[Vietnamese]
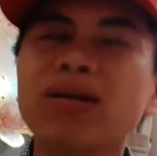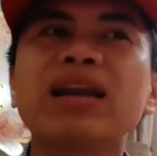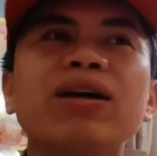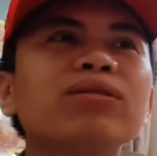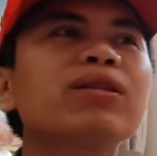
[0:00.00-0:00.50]

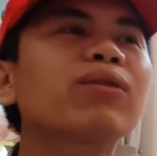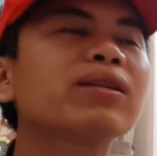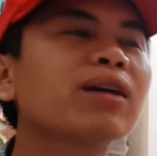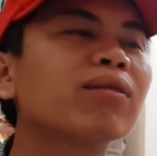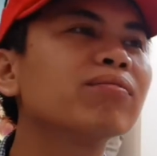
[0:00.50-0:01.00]
điều rất
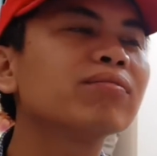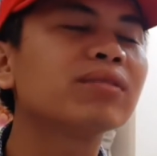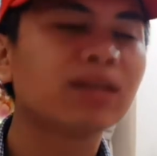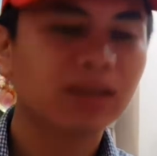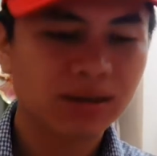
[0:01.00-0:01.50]
quan trọng
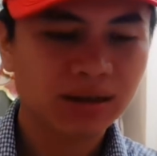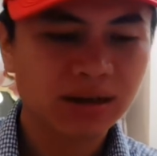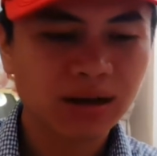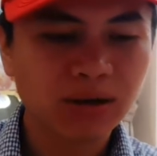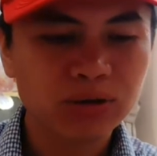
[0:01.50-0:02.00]
thì
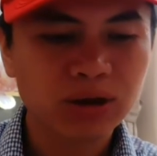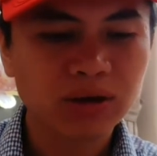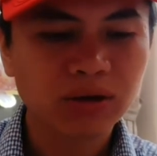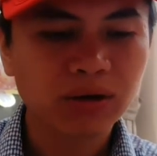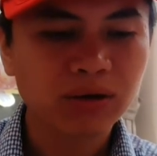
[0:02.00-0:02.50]
câu
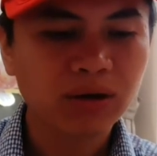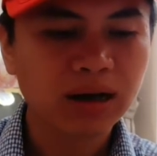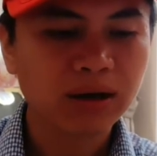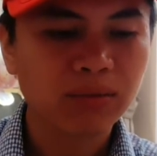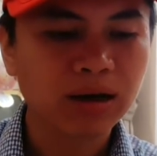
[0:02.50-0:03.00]
chuyện đó nó
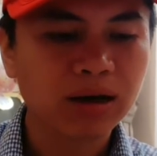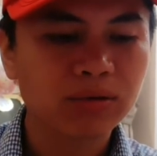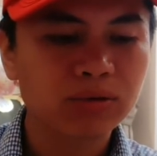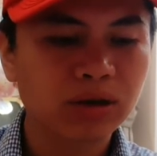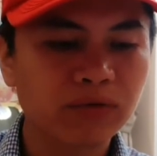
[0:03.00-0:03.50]
là cũng là
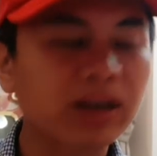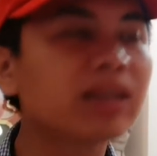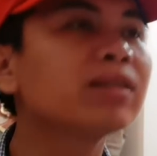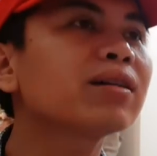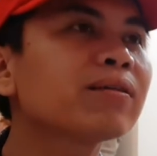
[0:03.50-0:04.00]
câu chuyện về
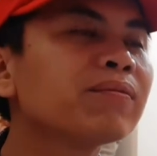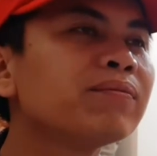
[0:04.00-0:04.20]
kiến thức